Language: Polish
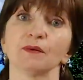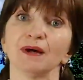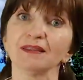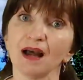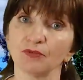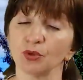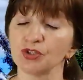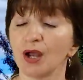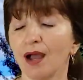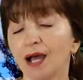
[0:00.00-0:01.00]
sama
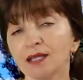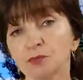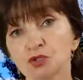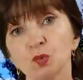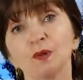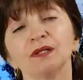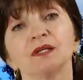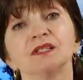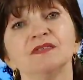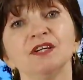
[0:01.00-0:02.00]
nawłoć, a na
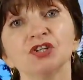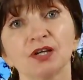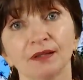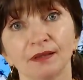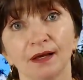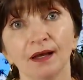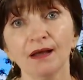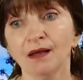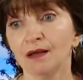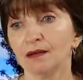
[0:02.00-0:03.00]
przykład
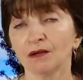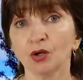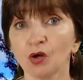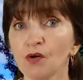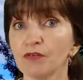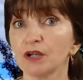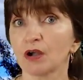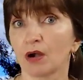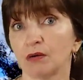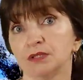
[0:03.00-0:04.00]
zwierzęta, krowy,
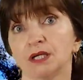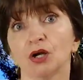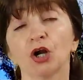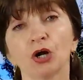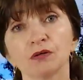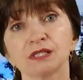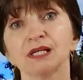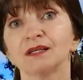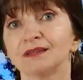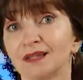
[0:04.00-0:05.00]
konie,
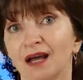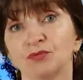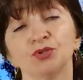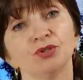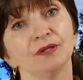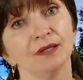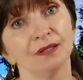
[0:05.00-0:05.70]
kozy, nawłoć